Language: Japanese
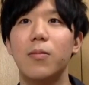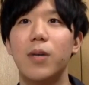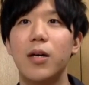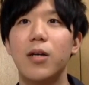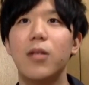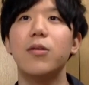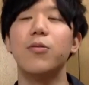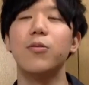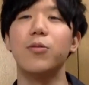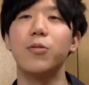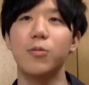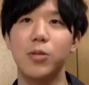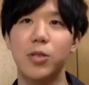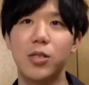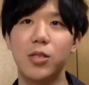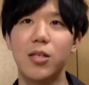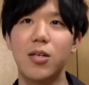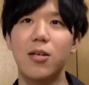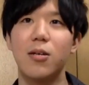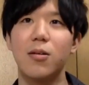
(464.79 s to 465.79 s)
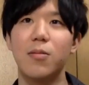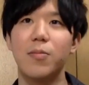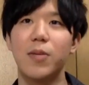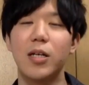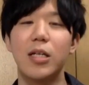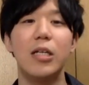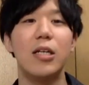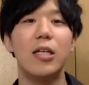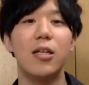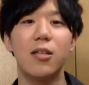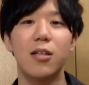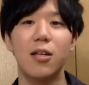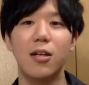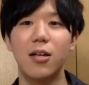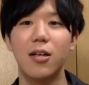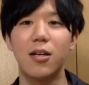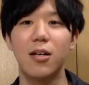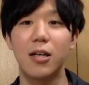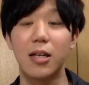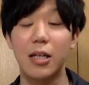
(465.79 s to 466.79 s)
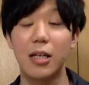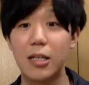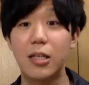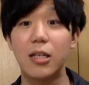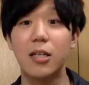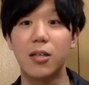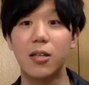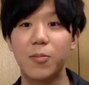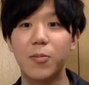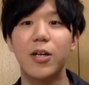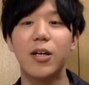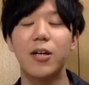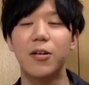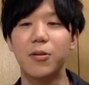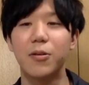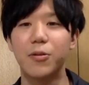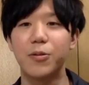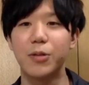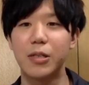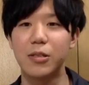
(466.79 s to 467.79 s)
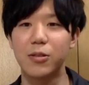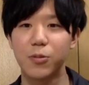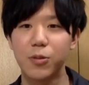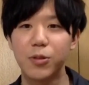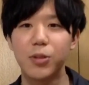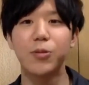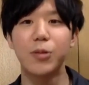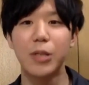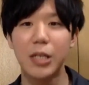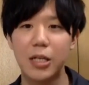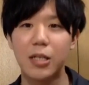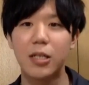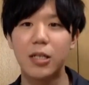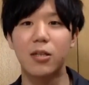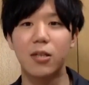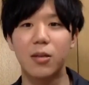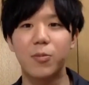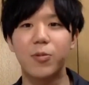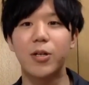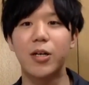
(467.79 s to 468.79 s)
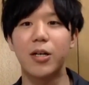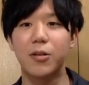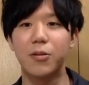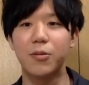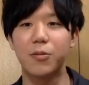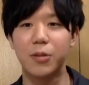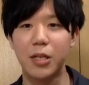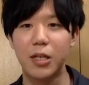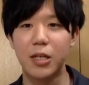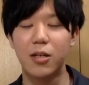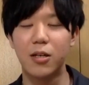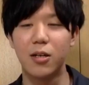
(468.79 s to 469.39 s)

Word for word: まあ、絵に落として、まあ、気に入ったら気に入ってもらえるように、その人に気に入ってもらえるように